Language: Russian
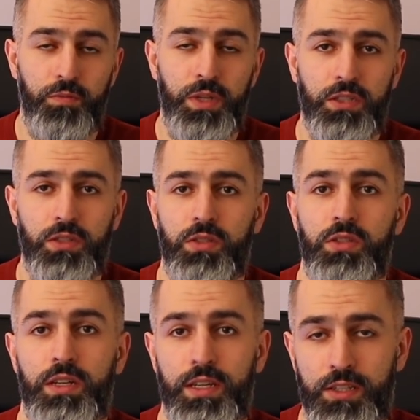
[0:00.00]
вместе с
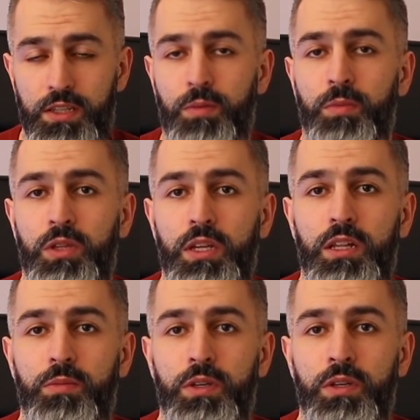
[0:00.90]
драгоценными
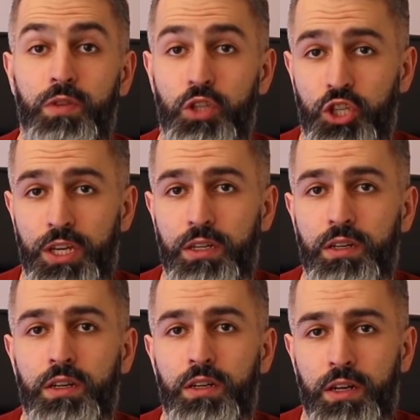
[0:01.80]
металлами в
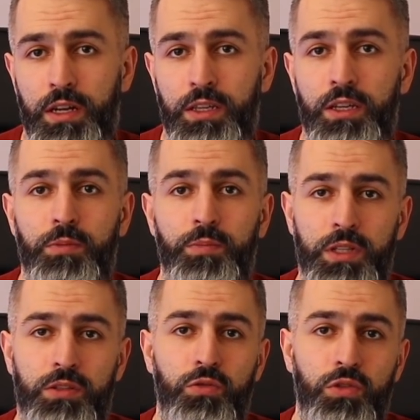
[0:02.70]
ячейках хранят
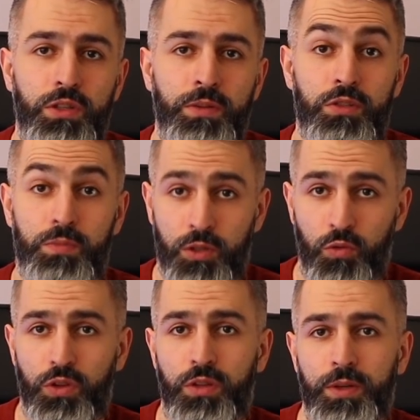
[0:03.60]
банкноты с
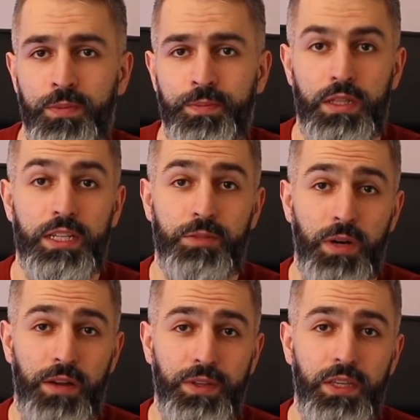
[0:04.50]
биткоинами. Для
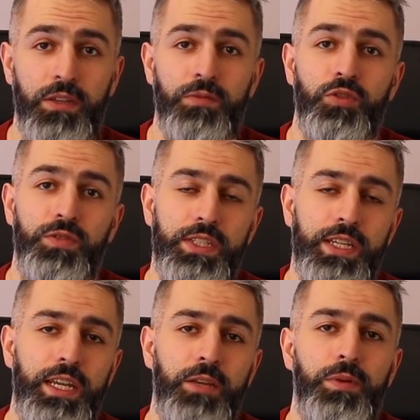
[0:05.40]
справки, в
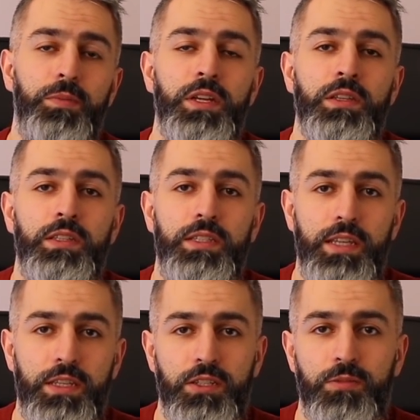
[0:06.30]
Швейцарии примерно
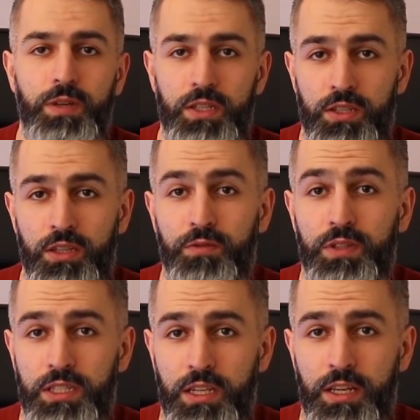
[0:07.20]
10%
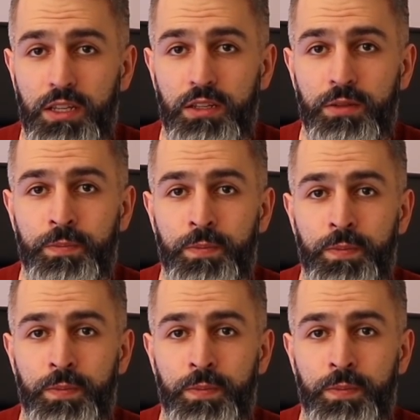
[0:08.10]
населения